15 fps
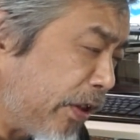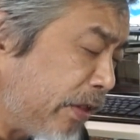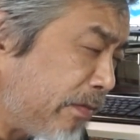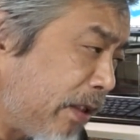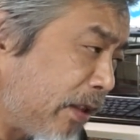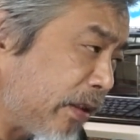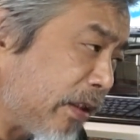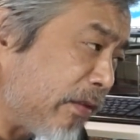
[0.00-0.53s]

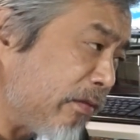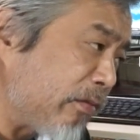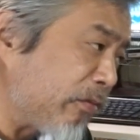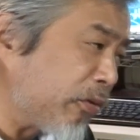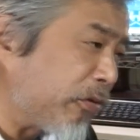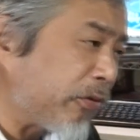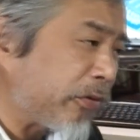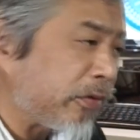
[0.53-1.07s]
今でいう
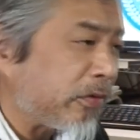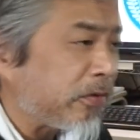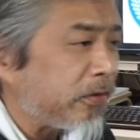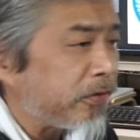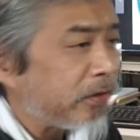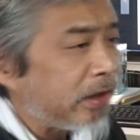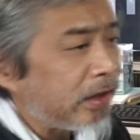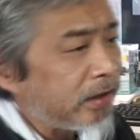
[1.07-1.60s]
どことど
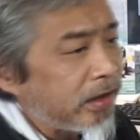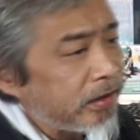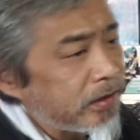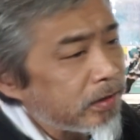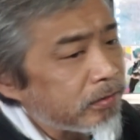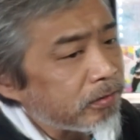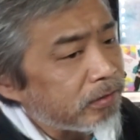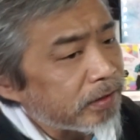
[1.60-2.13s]
この関係に
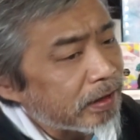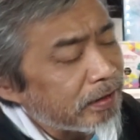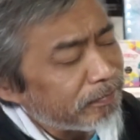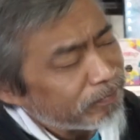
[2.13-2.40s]
なるのかな、